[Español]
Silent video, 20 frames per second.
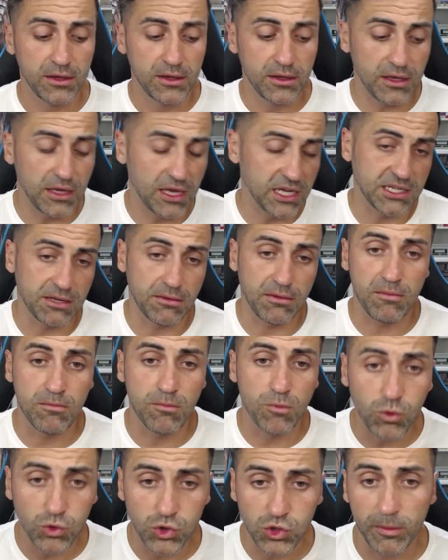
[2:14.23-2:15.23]
y que se ve
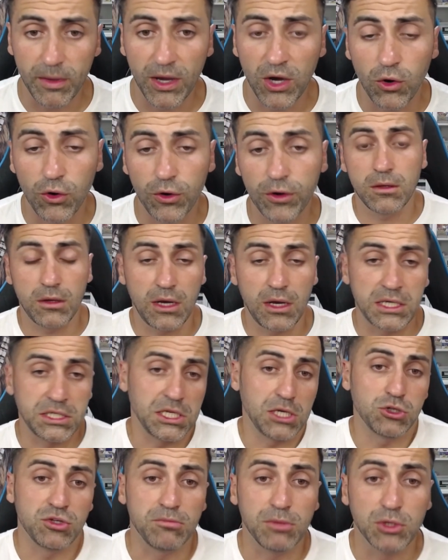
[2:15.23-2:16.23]
mucho mejor, así
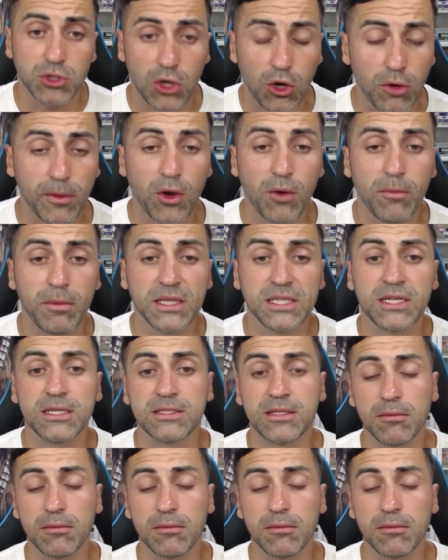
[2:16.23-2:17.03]
que os invito a que me acompañéis en este